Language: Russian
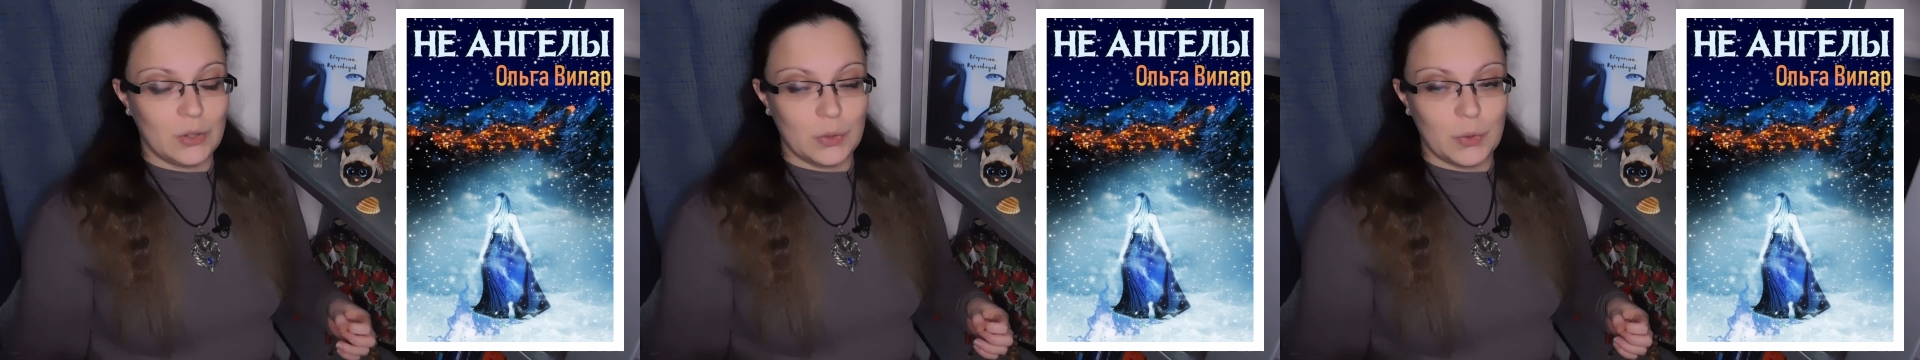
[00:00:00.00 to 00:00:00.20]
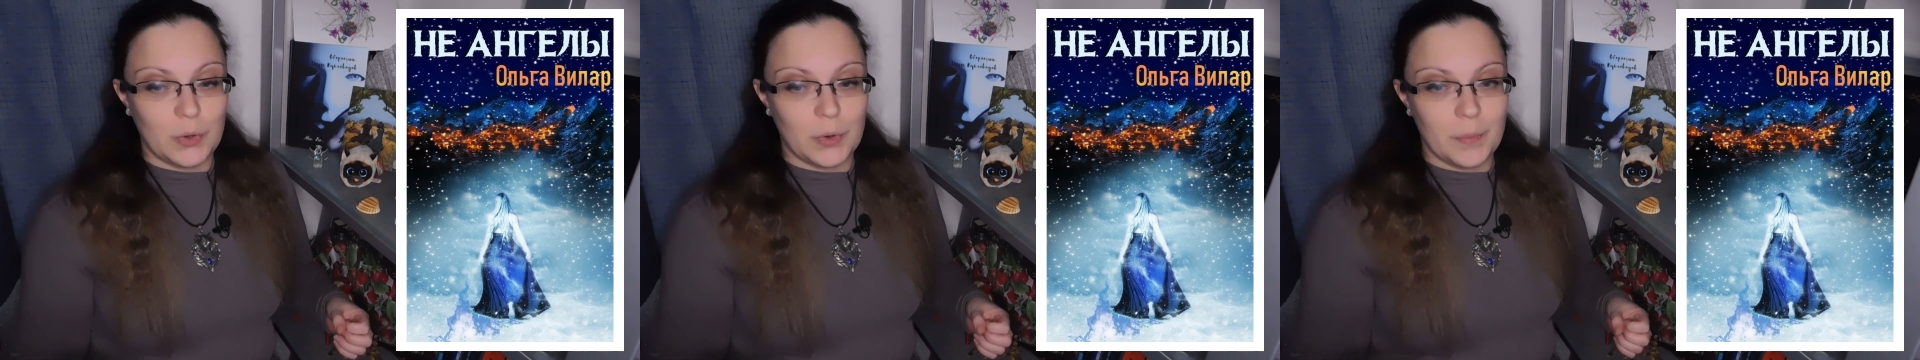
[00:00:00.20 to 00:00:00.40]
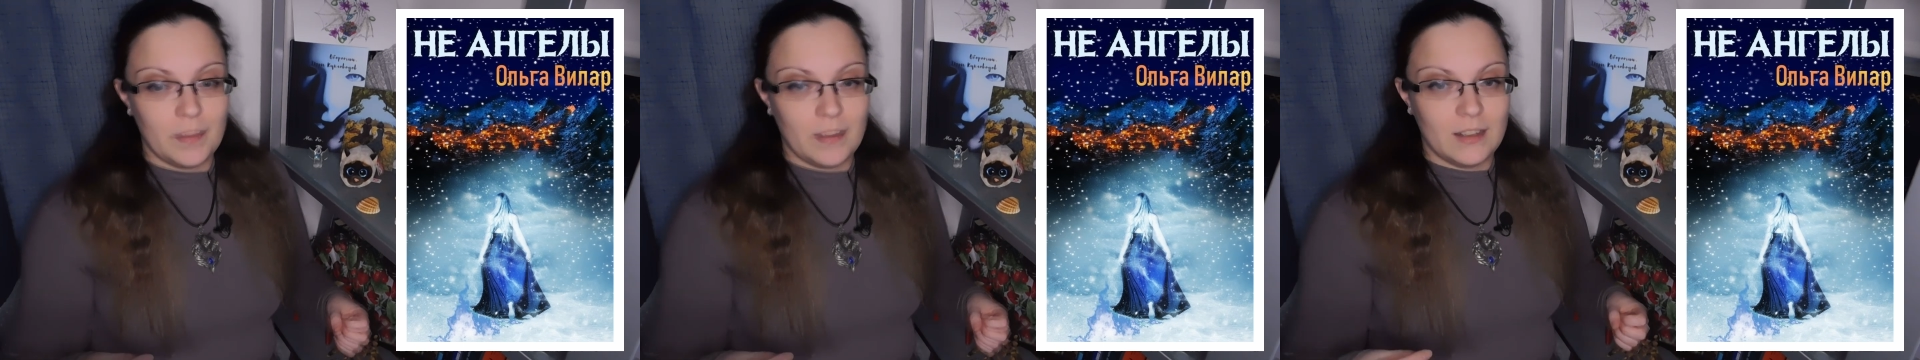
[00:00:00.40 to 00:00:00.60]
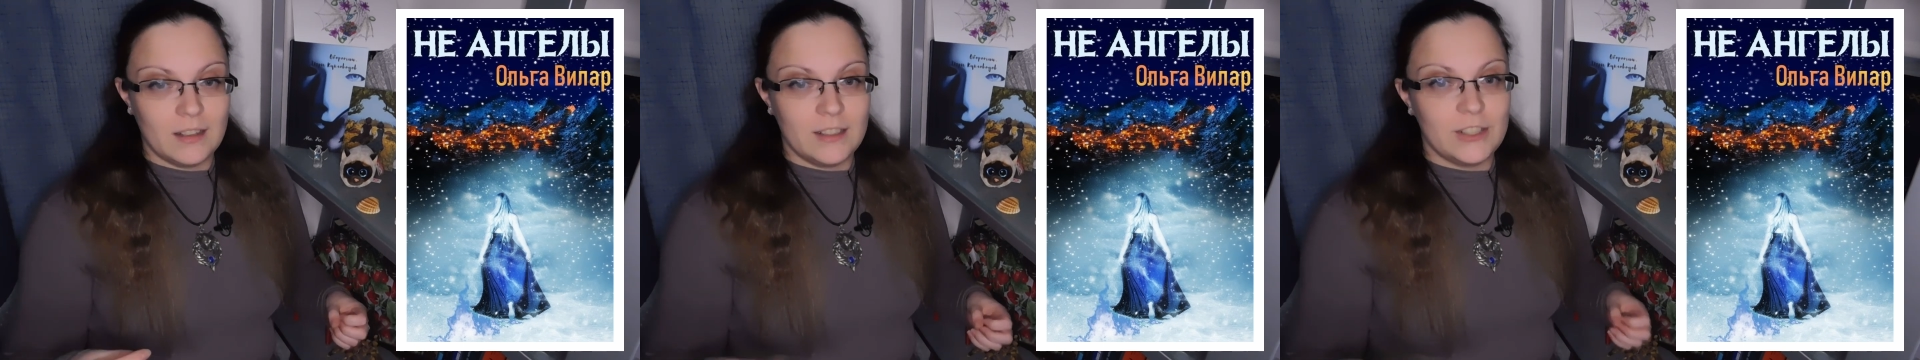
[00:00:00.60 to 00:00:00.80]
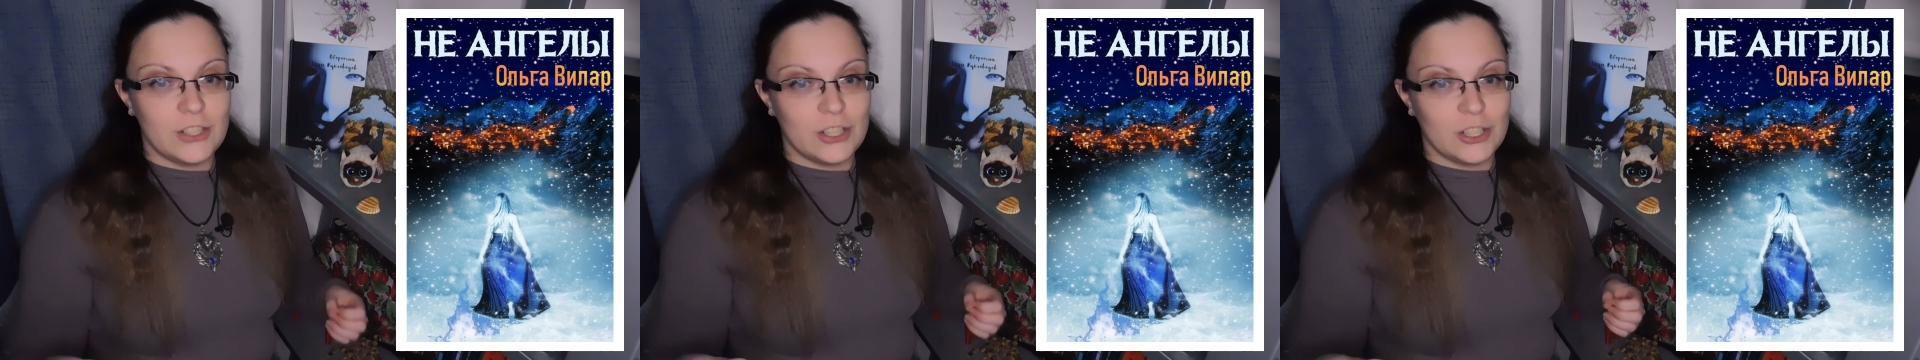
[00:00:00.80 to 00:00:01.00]
то
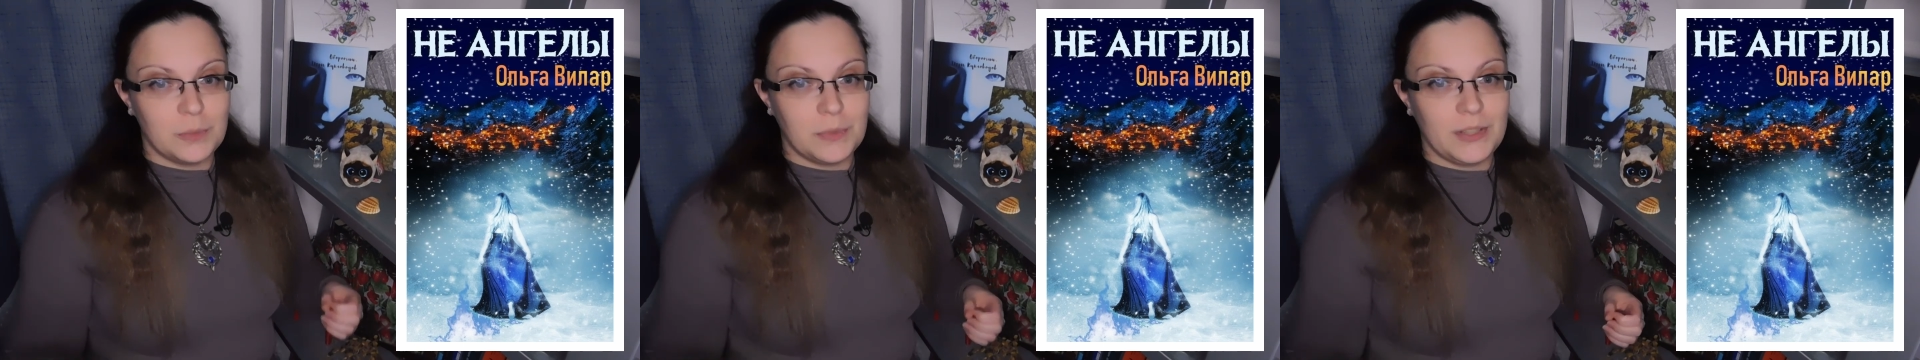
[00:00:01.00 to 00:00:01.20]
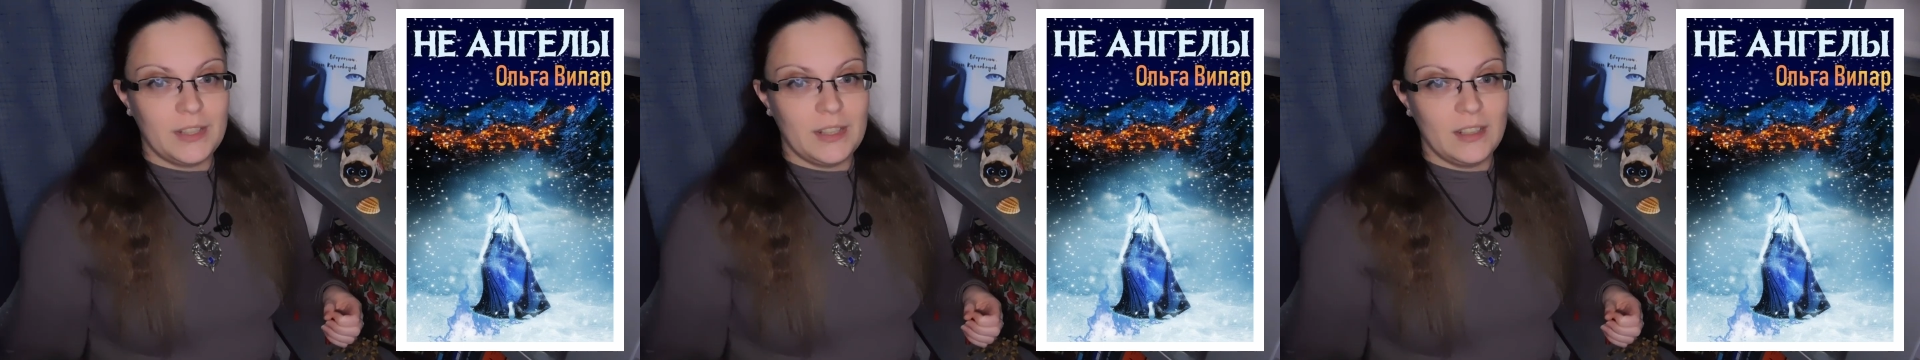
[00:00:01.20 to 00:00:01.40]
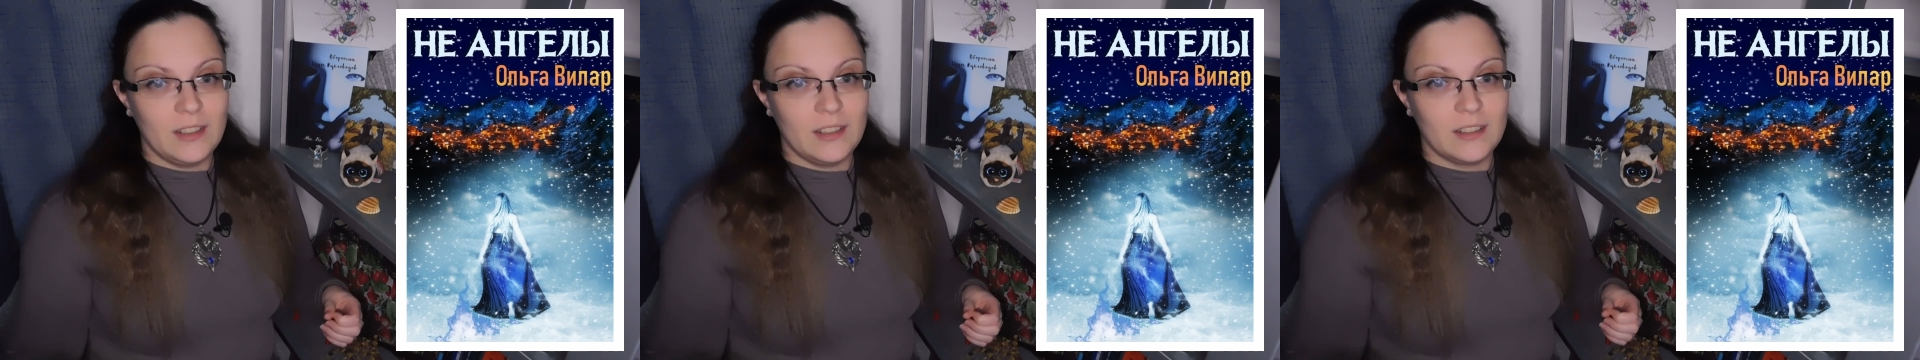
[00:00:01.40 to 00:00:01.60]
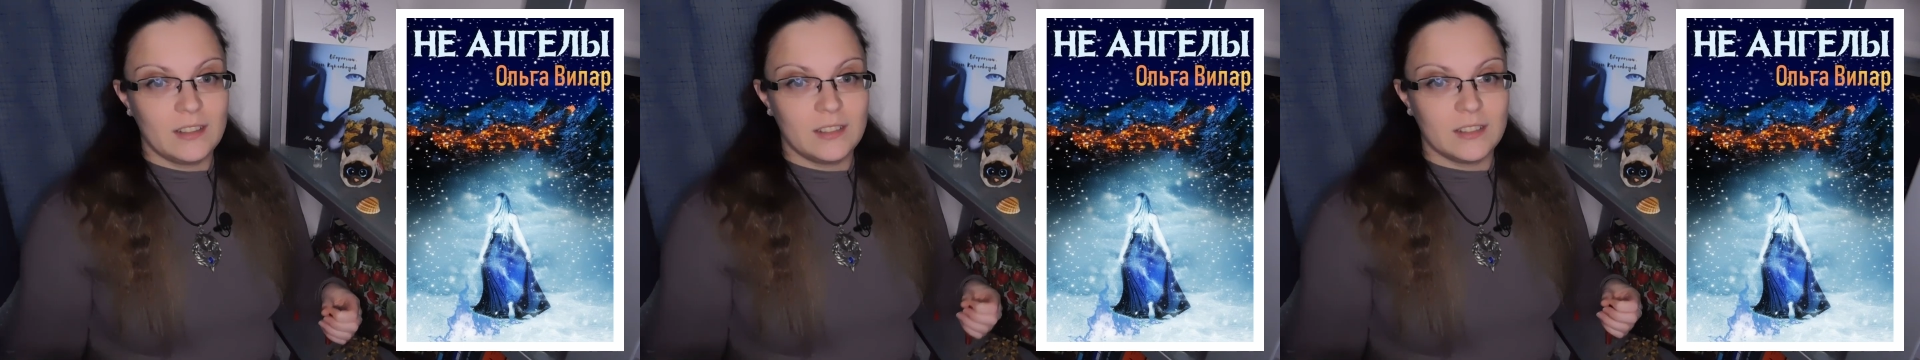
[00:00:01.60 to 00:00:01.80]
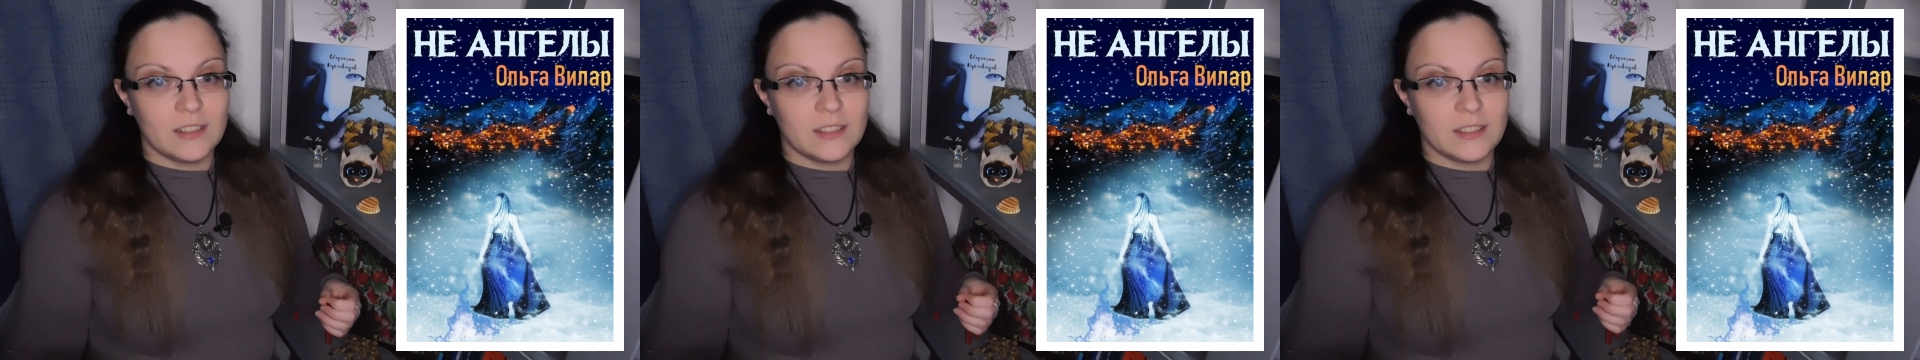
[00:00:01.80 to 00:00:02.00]
лично
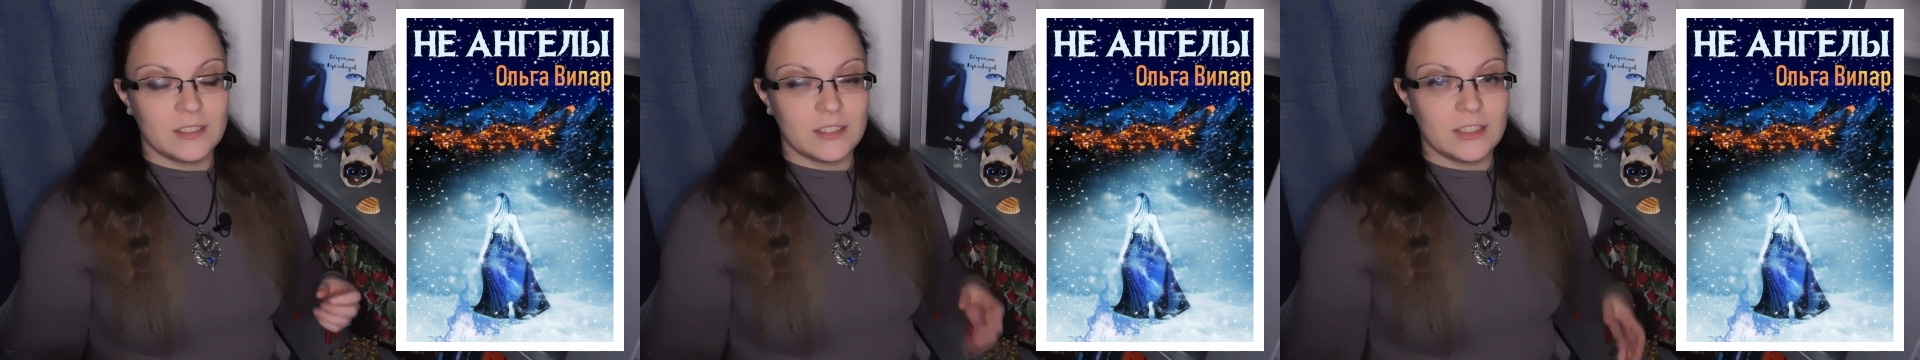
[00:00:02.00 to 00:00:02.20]
мне э,